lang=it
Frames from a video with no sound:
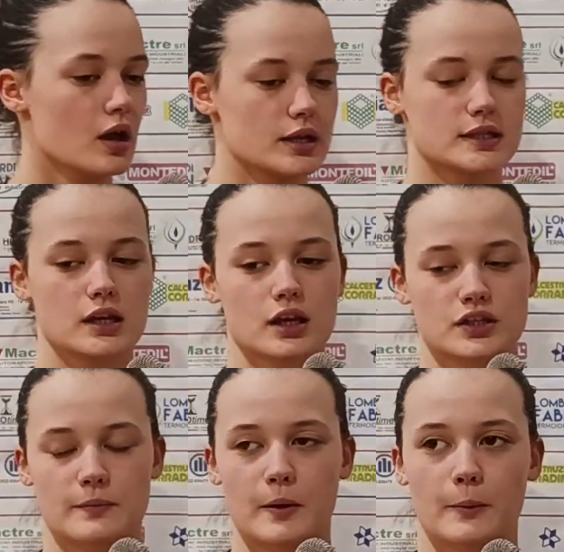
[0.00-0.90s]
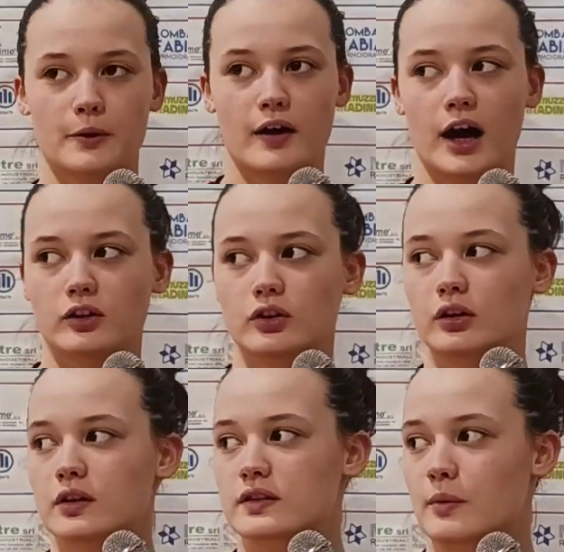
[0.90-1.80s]
Sì, ci abbiamo
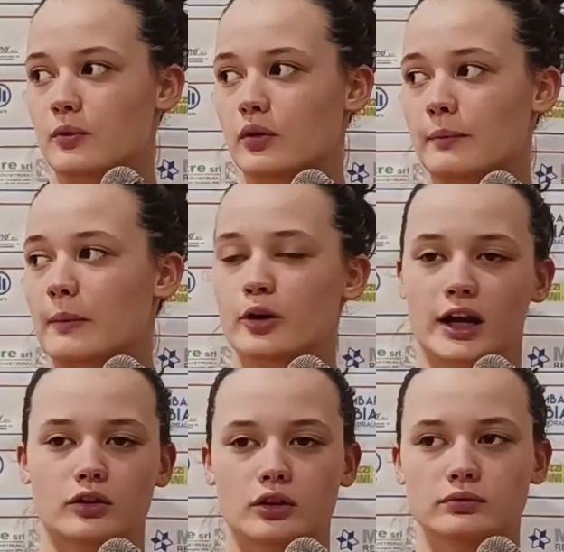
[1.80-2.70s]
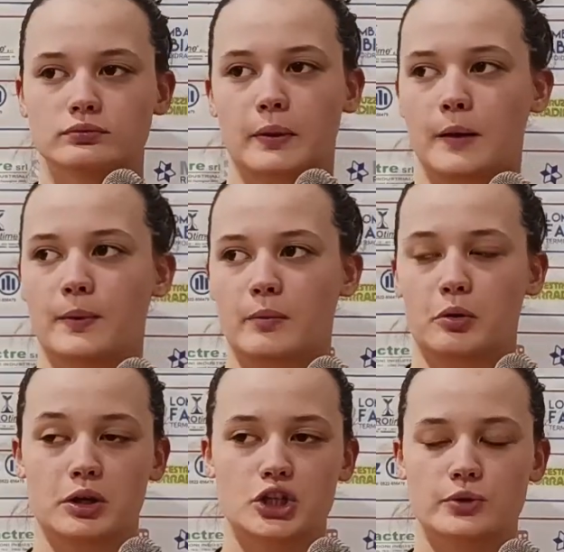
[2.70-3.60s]
provato, siamo, abbiamo retto per i primi
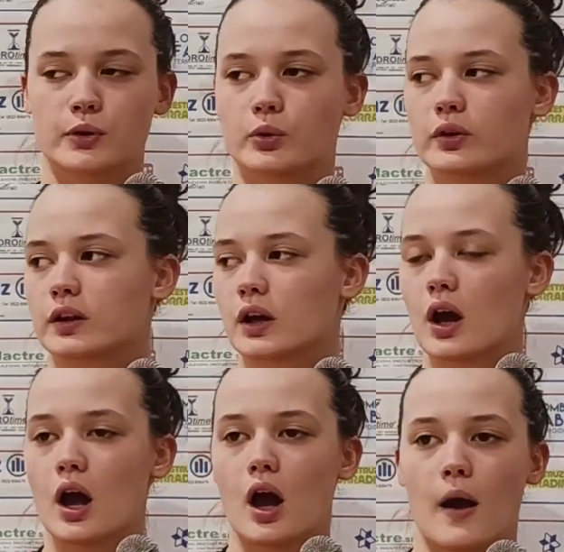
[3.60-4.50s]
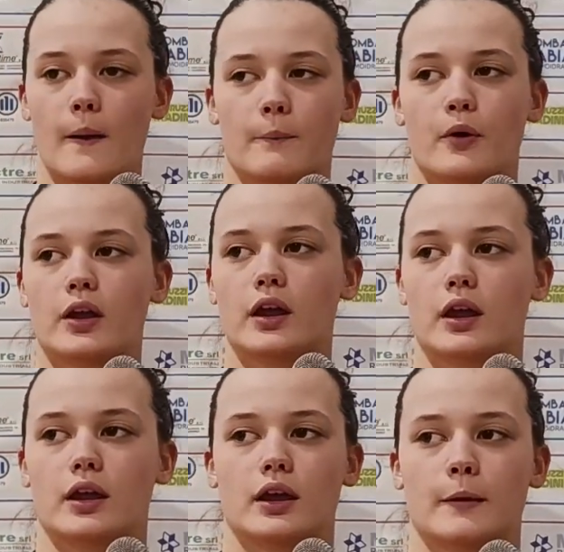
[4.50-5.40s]
15 minuti,
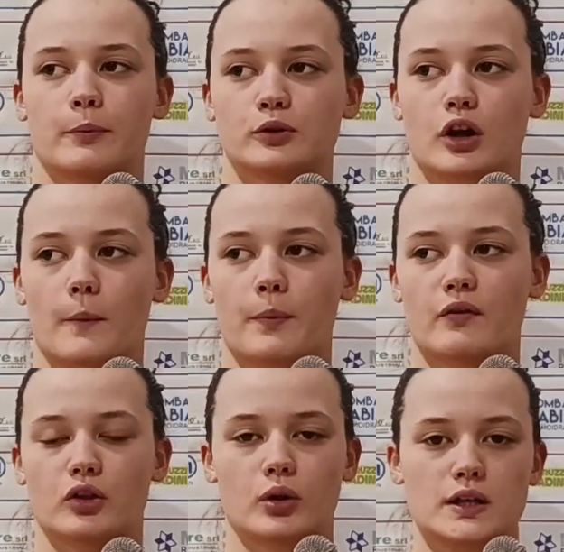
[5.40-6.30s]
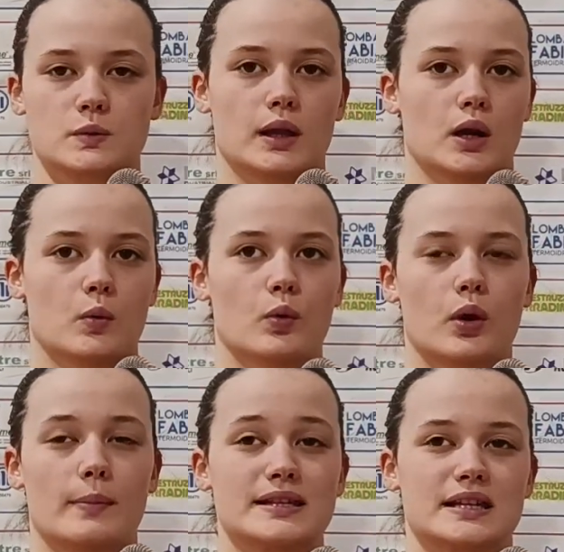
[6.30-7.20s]
poi purtroppo avendo una squadra
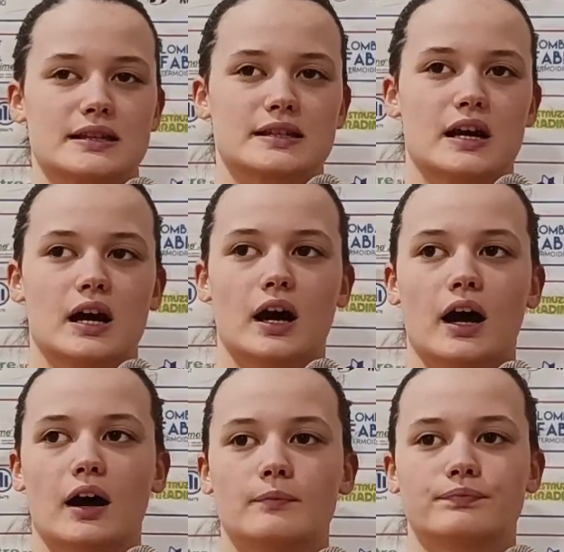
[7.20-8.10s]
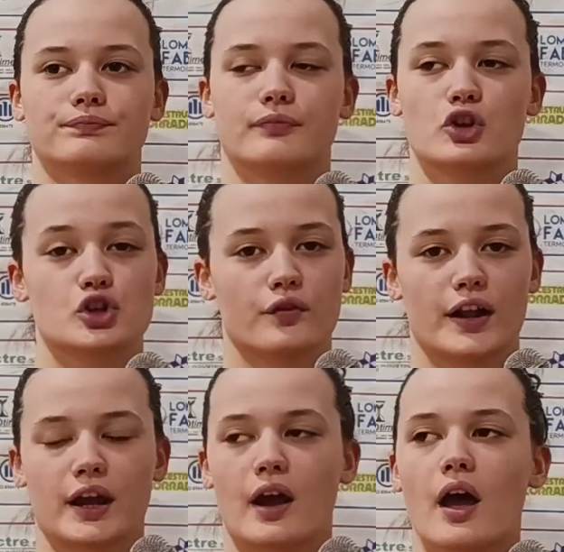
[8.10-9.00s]
comunque abbastanza
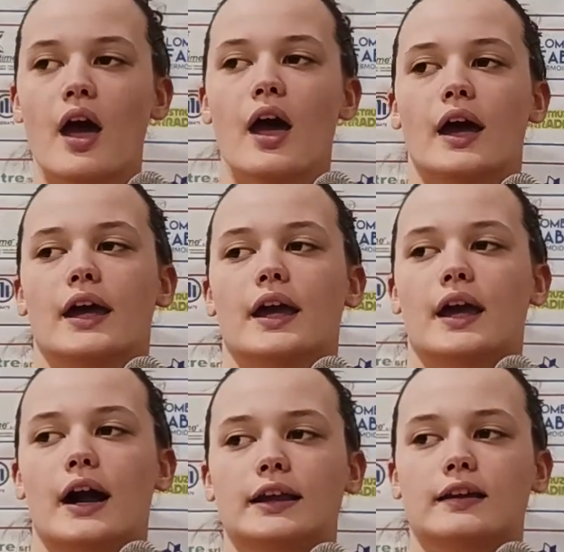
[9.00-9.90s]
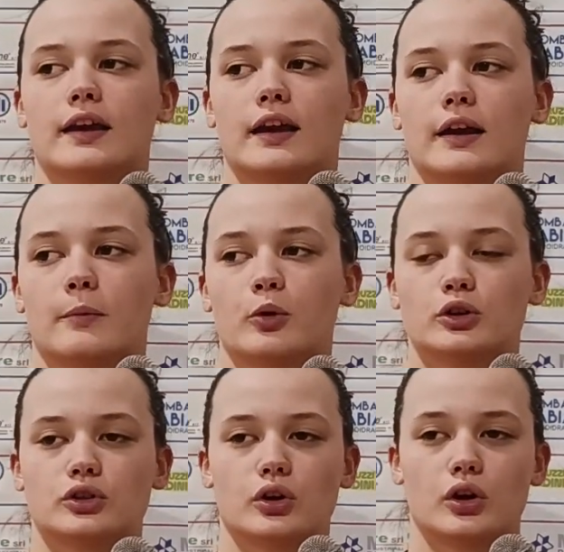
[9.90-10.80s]
giovane e anche
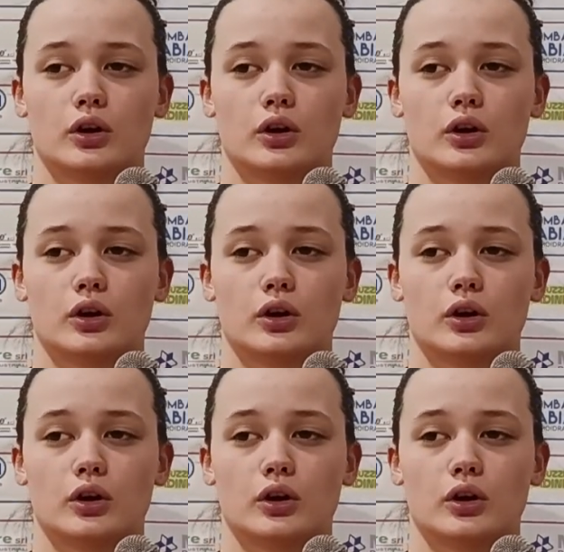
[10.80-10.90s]
molto